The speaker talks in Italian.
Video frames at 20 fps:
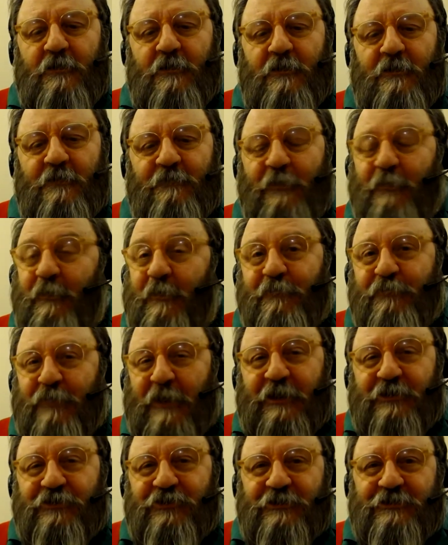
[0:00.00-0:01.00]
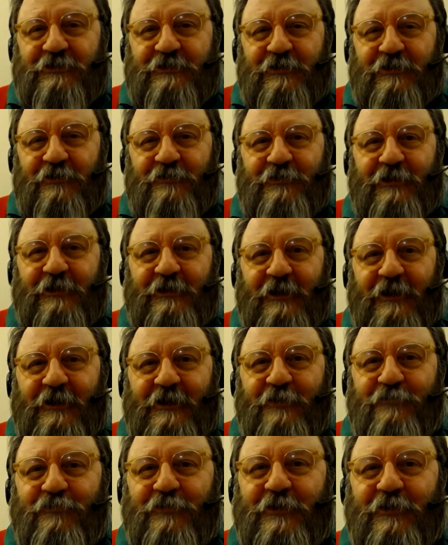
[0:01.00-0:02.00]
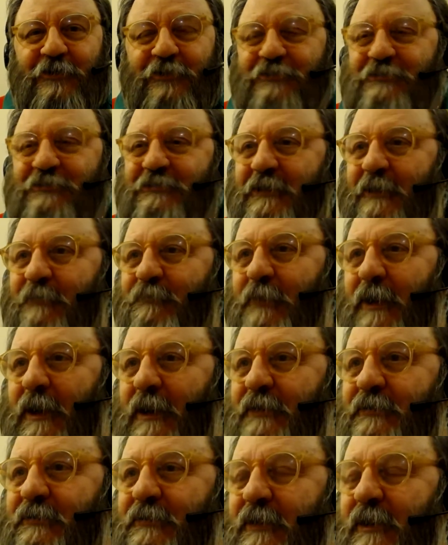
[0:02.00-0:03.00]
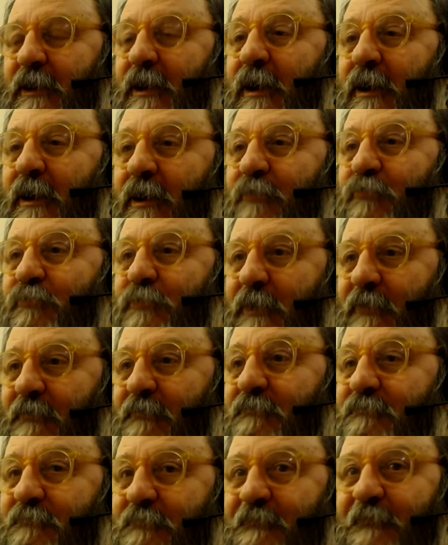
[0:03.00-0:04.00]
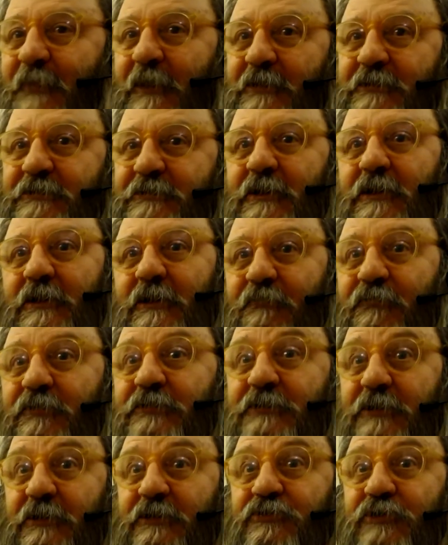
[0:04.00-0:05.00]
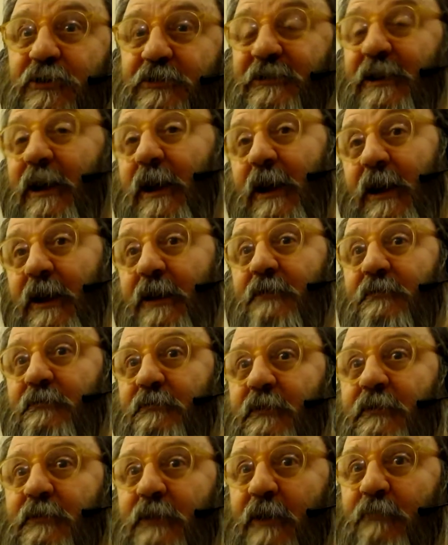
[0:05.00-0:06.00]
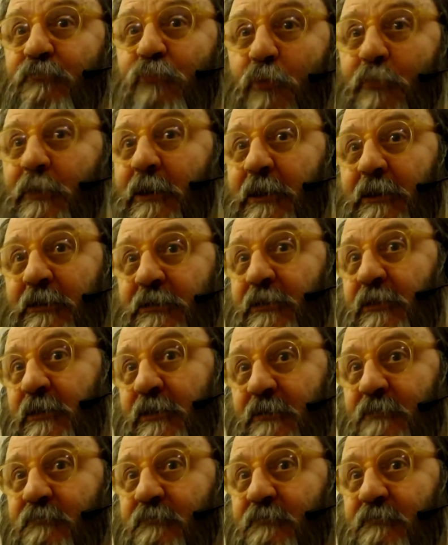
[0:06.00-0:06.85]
Vabbè, precessione degli equinozi a parte, è una festa che festeggia tre momenti